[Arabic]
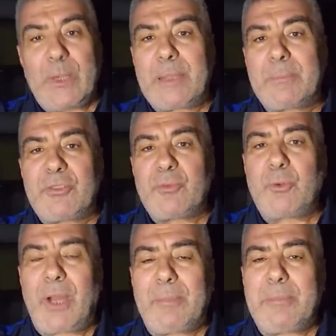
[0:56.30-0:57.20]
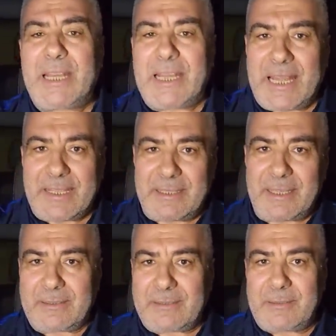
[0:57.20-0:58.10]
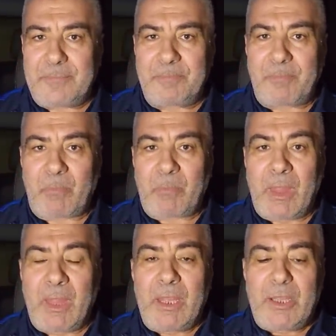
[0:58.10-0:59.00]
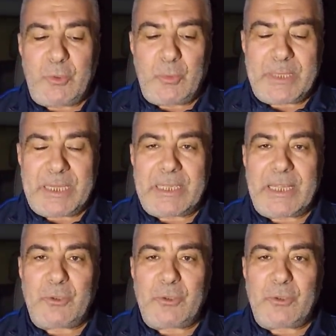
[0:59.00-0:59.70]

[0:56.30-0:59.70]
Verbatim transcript: هناك مجموعه من العادات يمكن